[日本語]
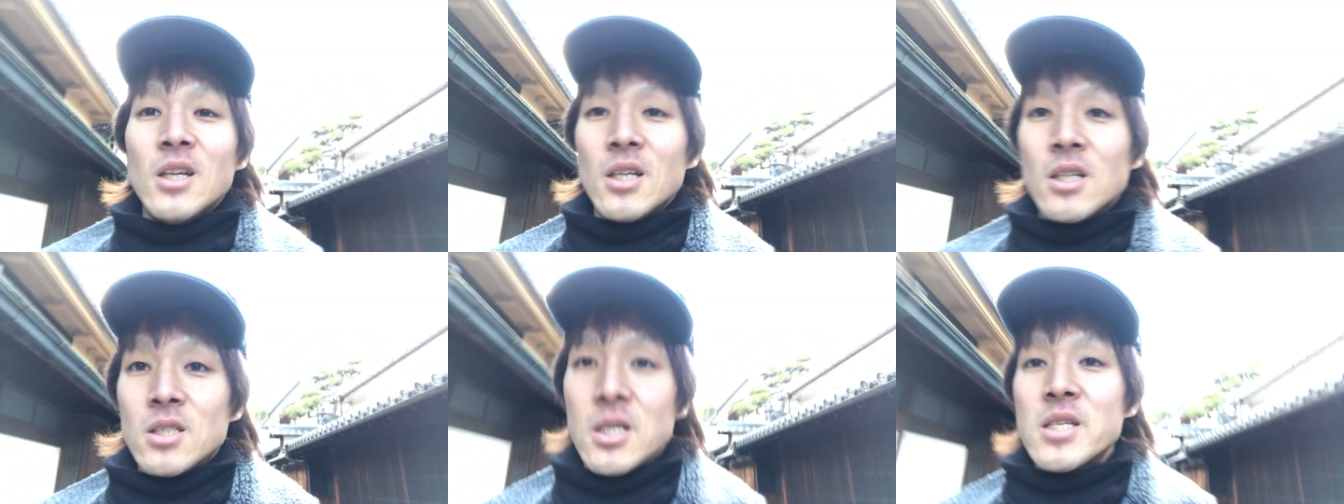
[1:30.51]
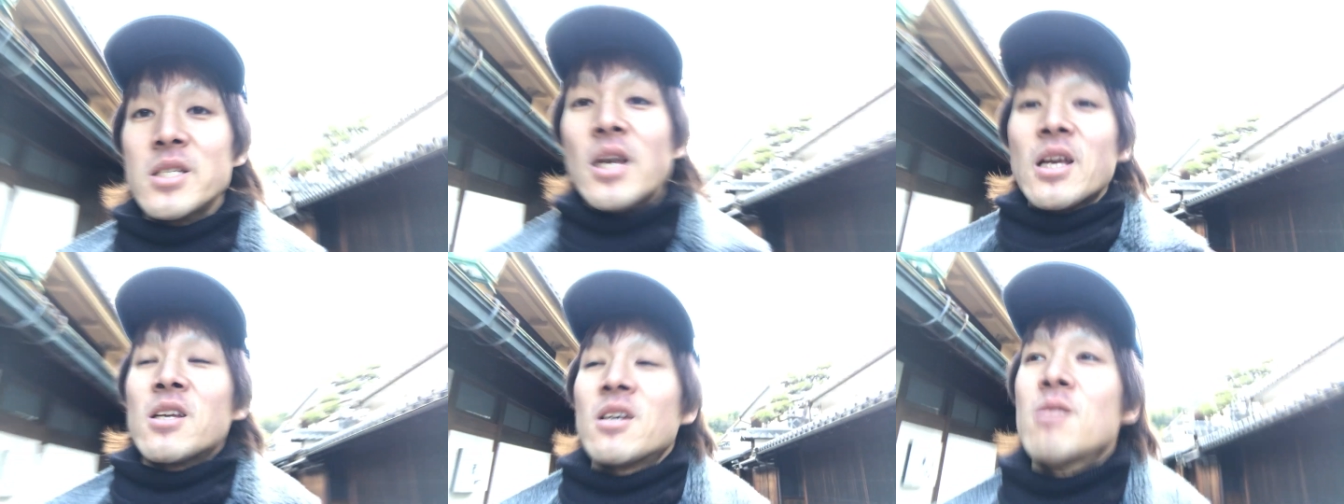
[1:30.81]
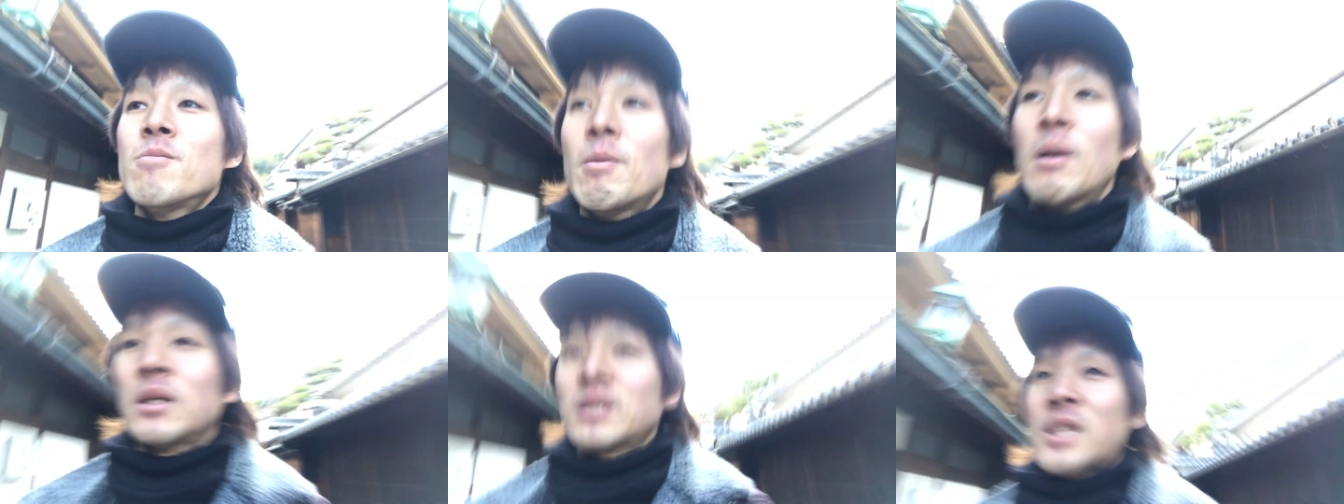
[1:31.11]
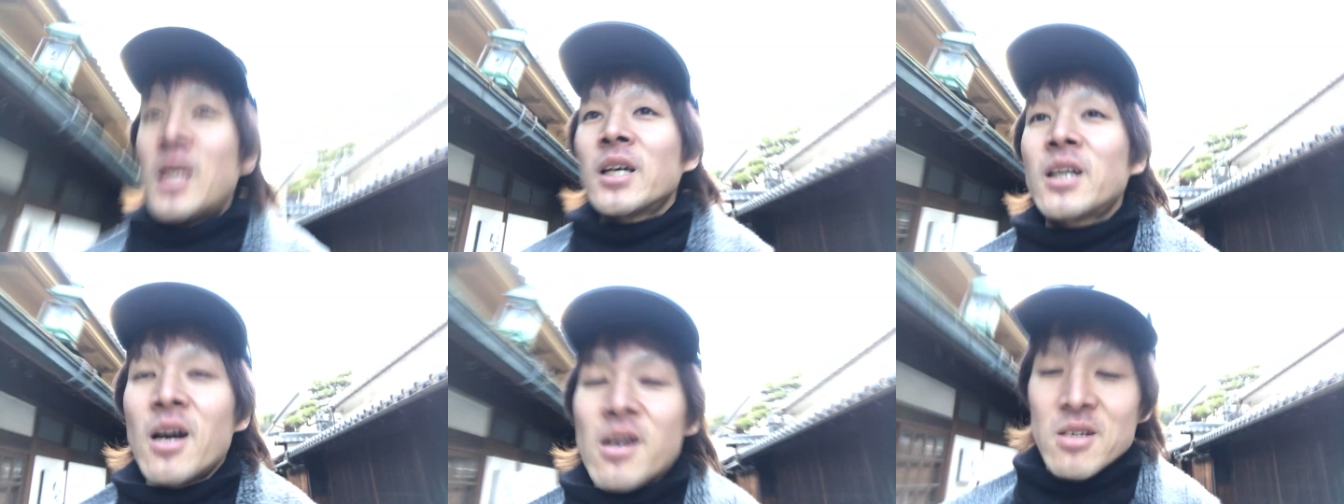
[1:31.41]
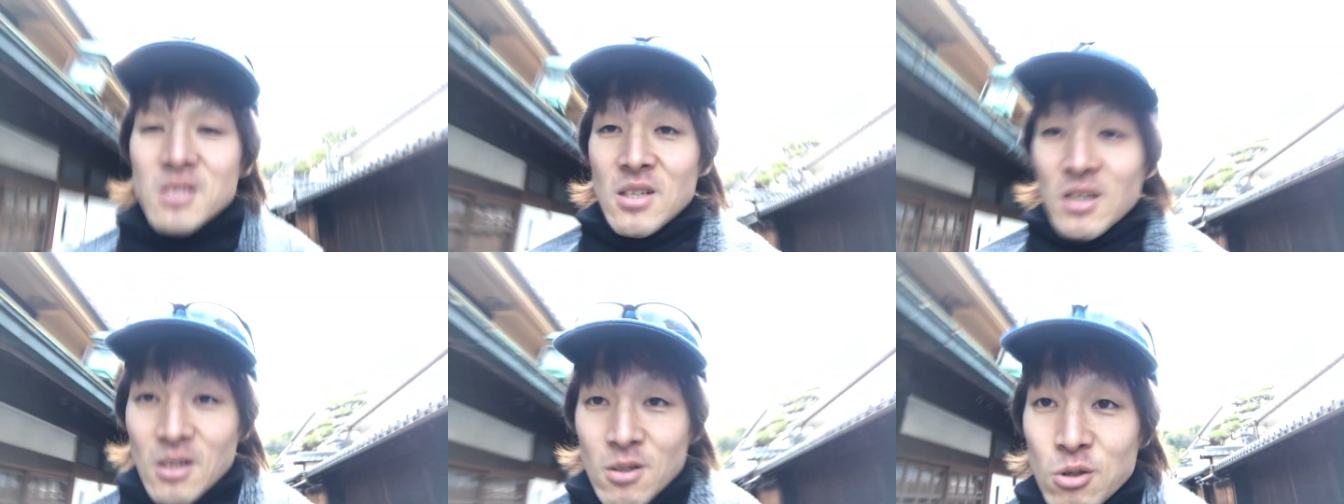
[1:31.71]
全体的にまた高い
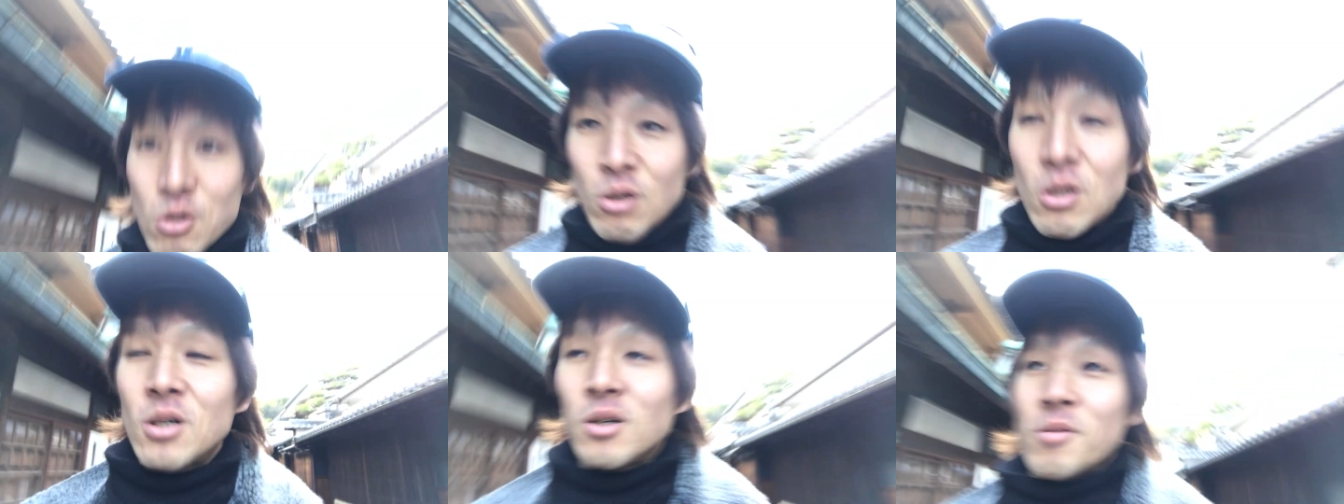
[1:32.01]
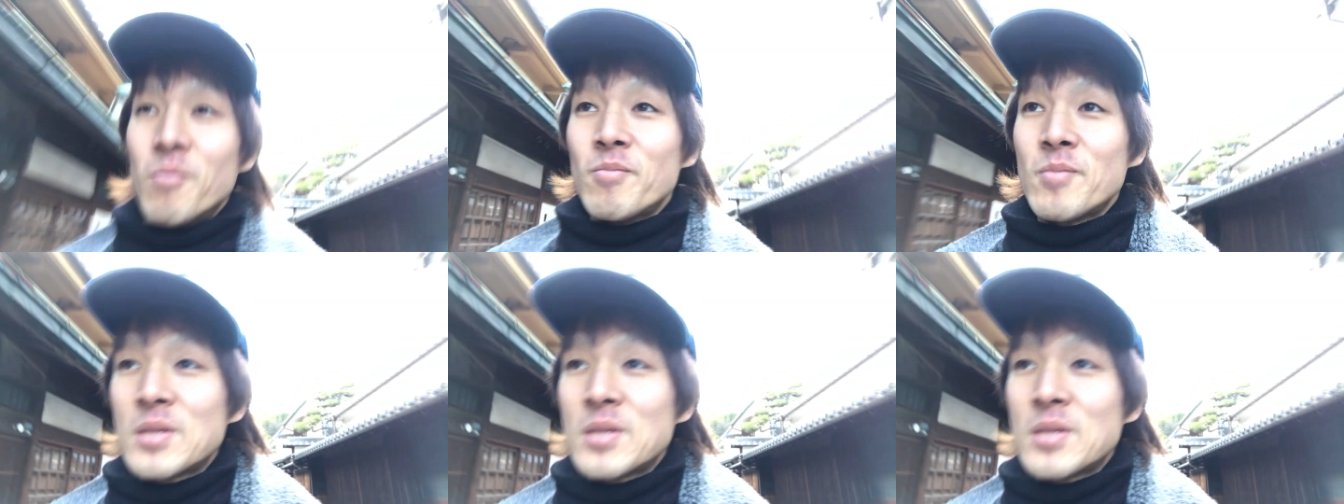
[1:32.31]
んやそ